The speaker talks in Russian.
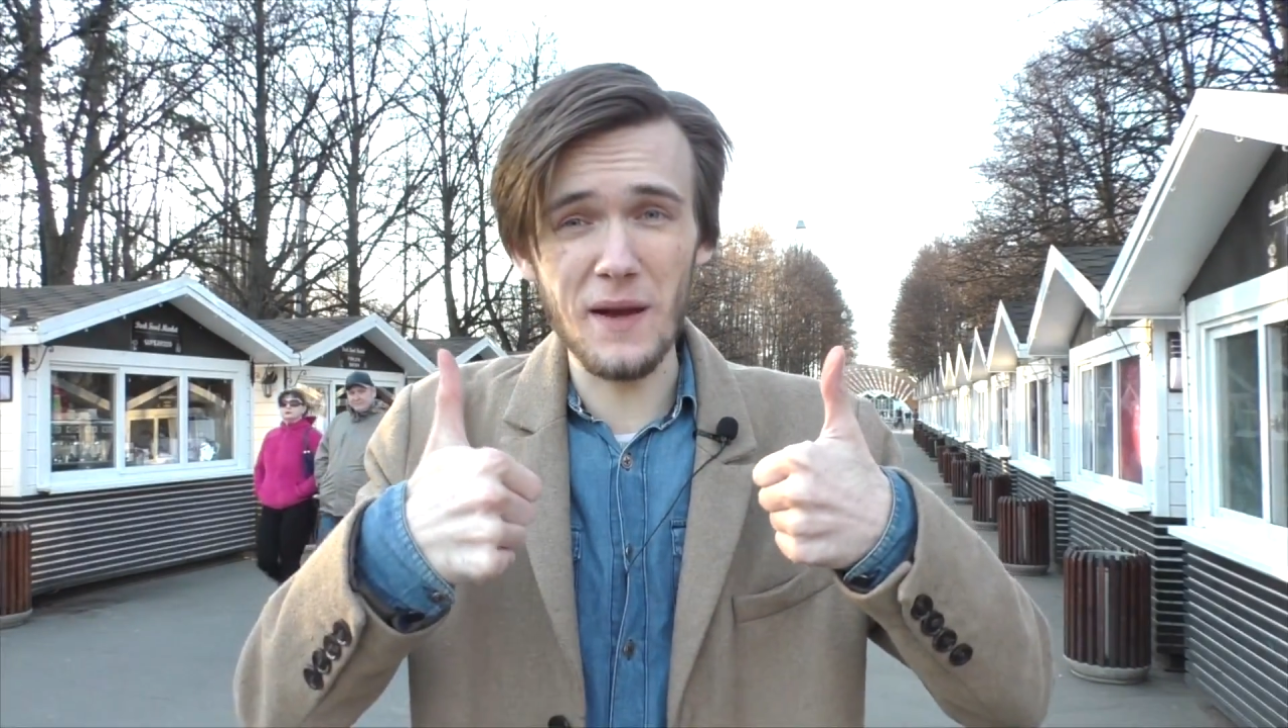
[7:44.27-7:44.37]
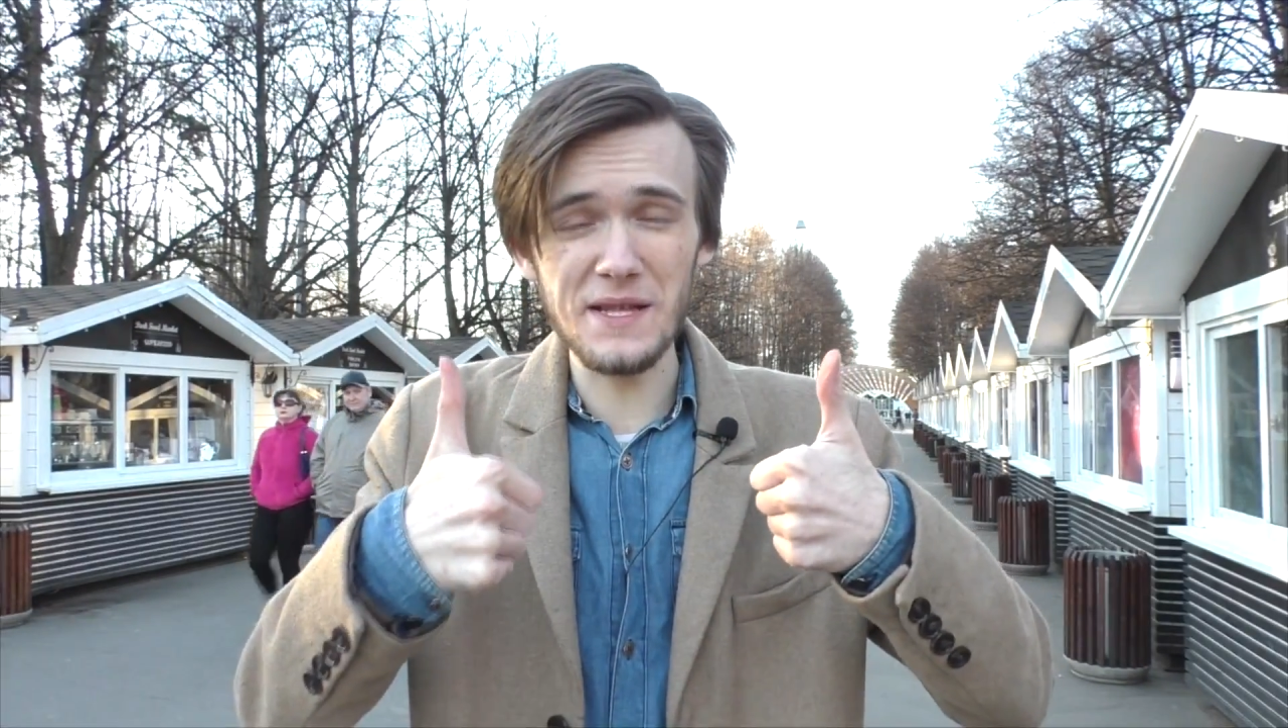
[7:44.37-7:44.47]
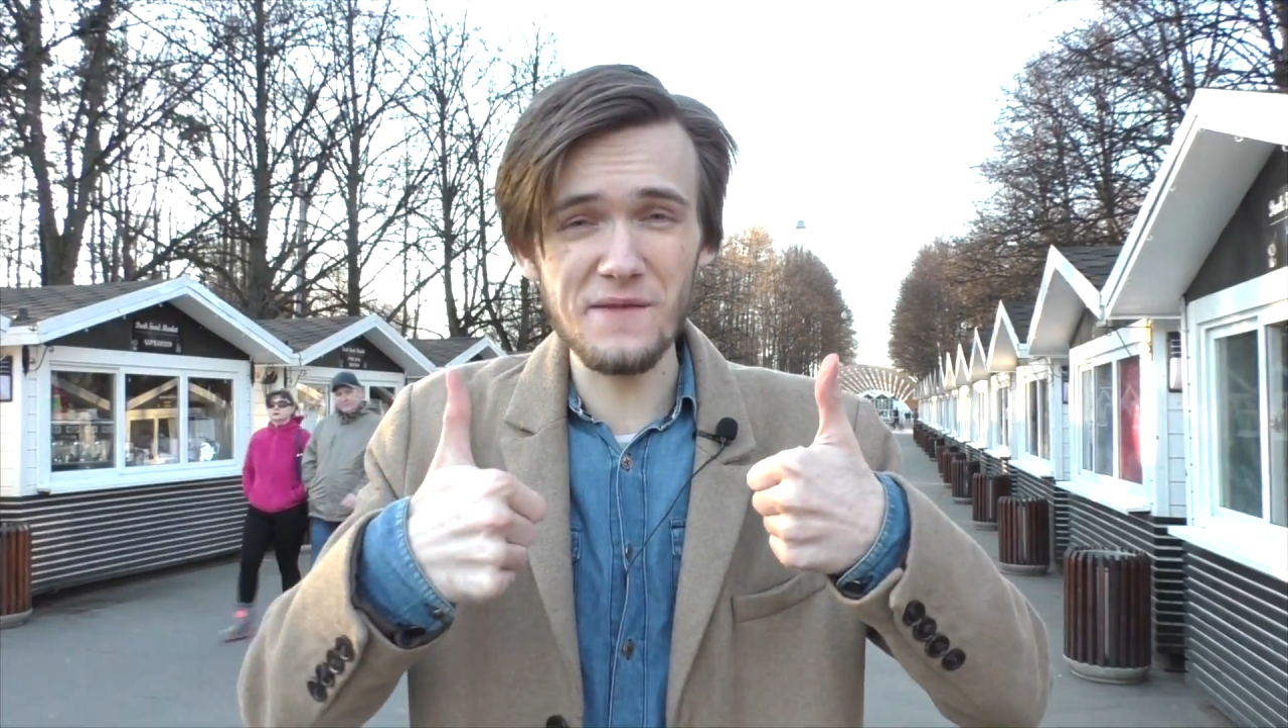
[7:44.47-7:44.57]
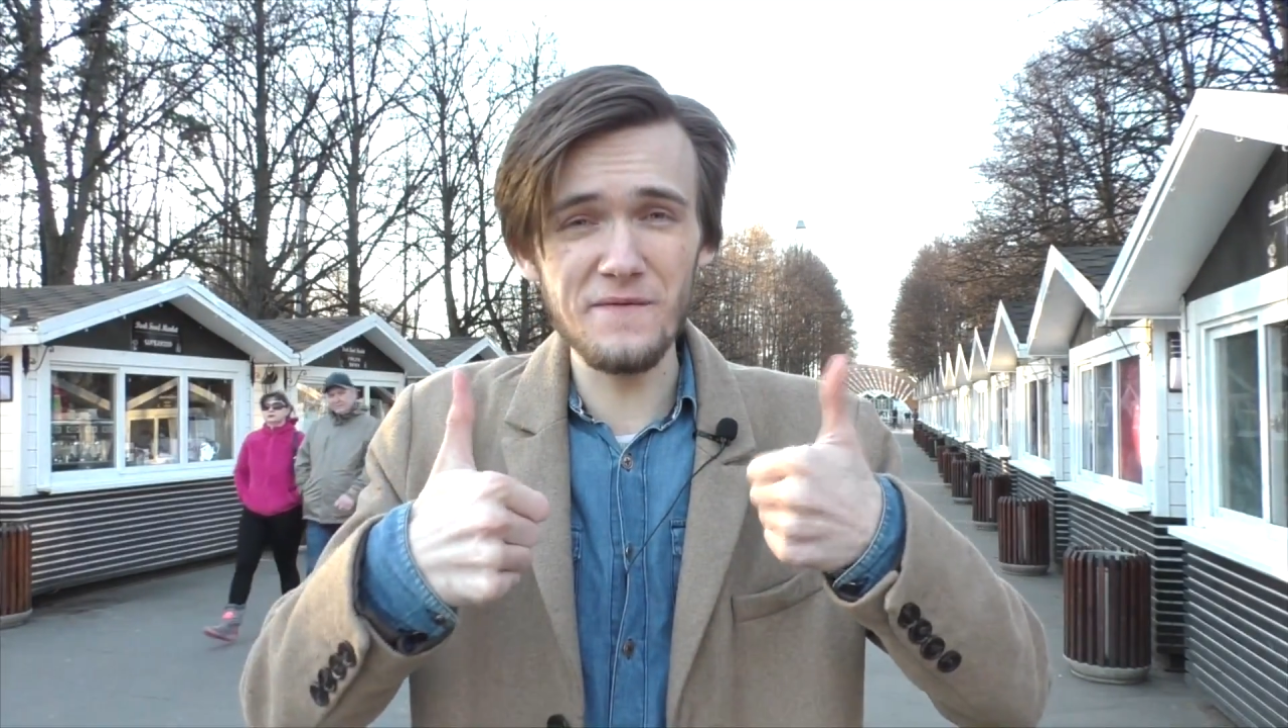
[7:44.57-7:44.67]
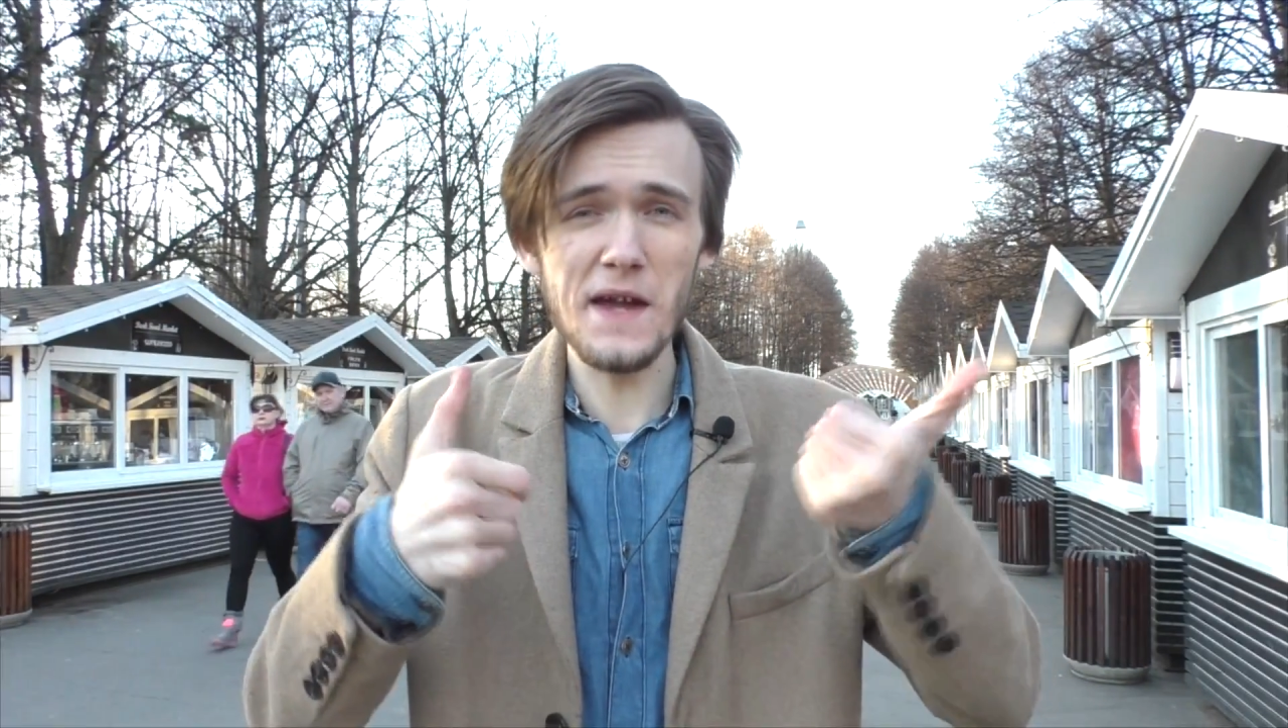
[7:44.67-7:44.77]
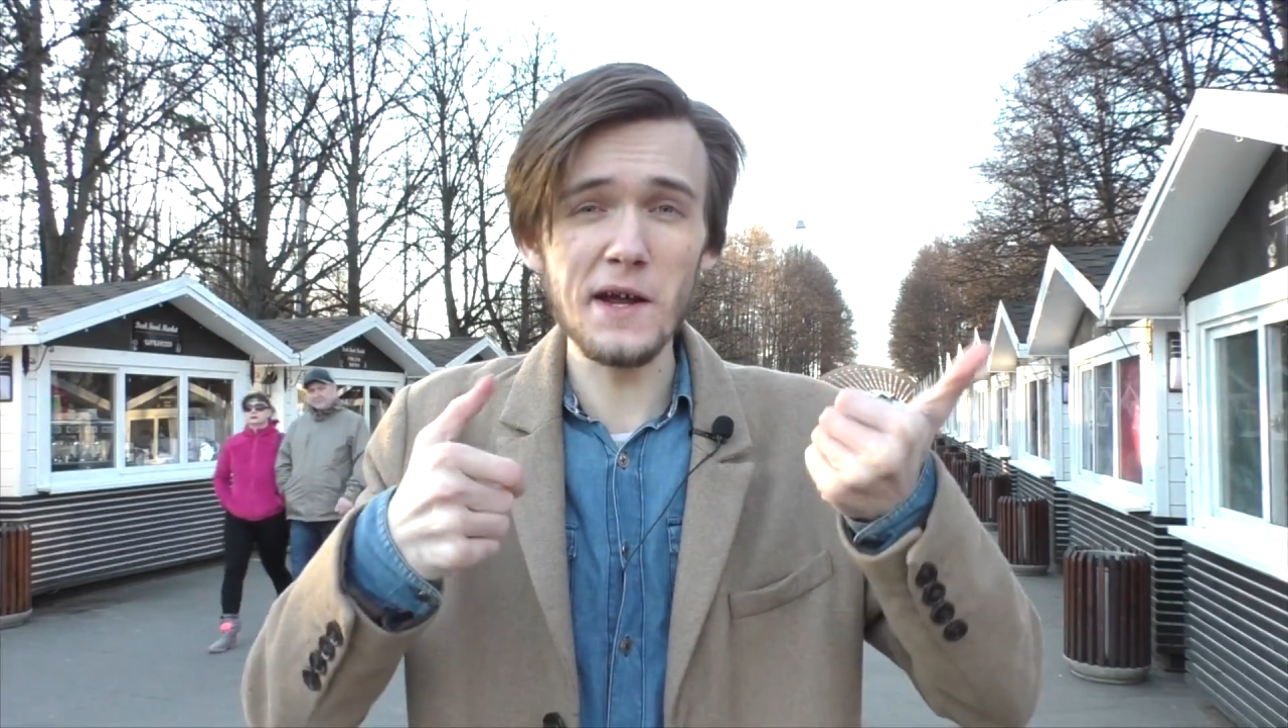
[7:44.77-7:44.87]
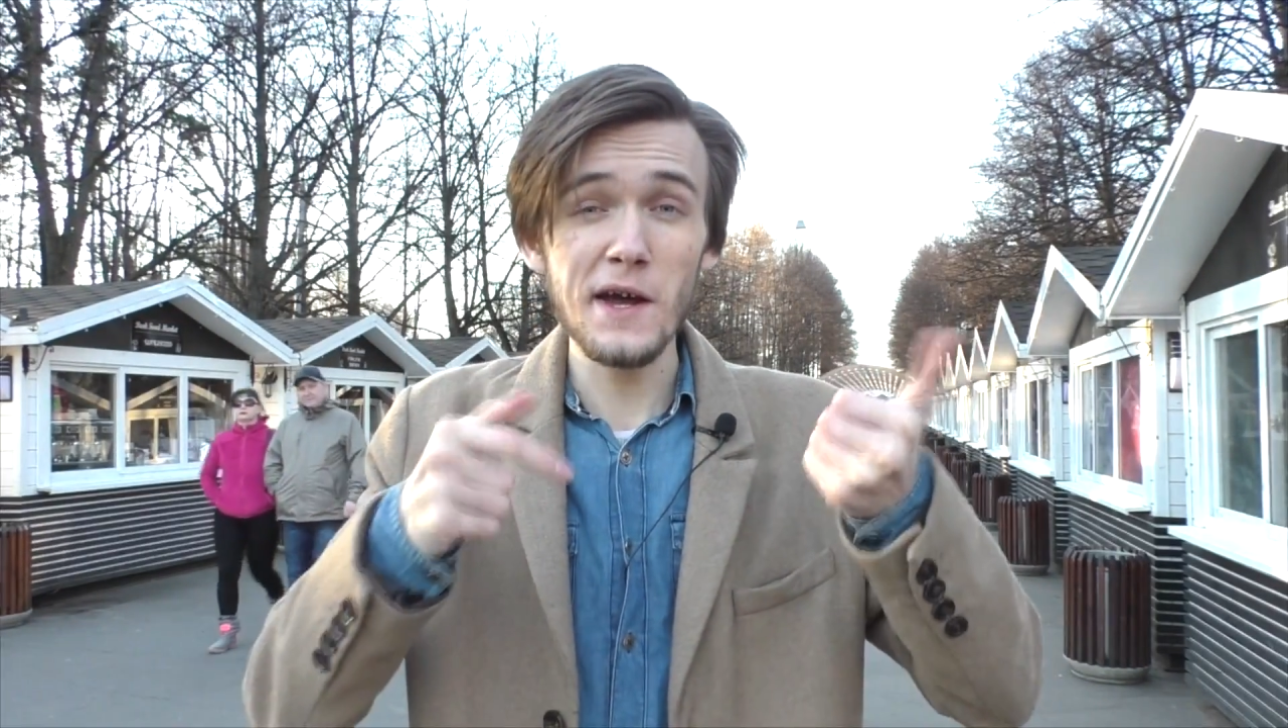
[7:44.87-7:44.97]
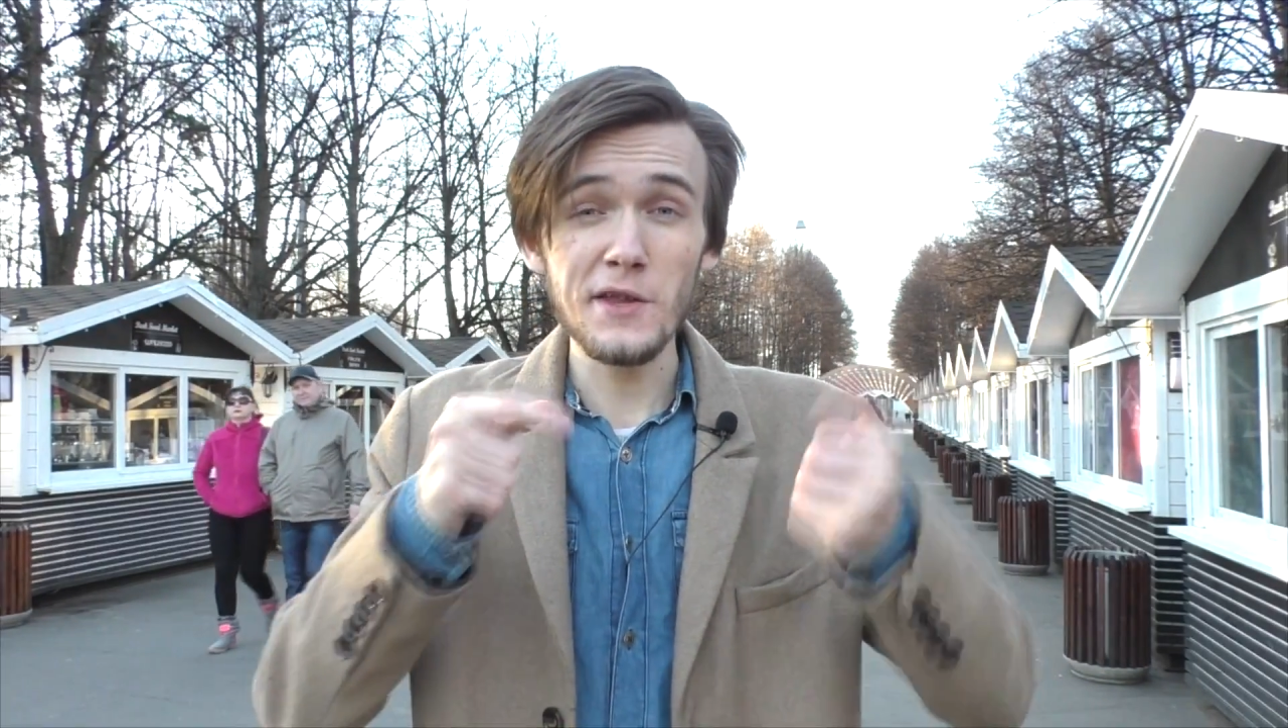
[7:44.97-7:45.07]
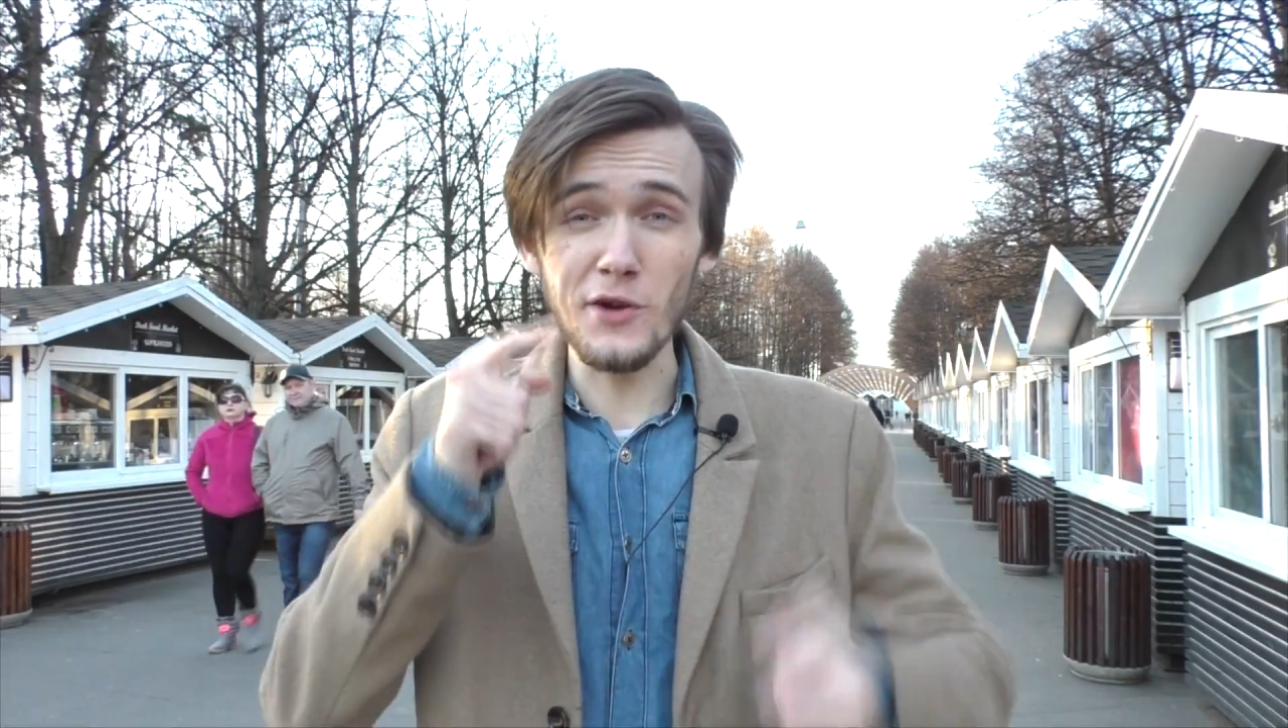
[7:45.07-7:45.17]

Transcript: пальцев вверх,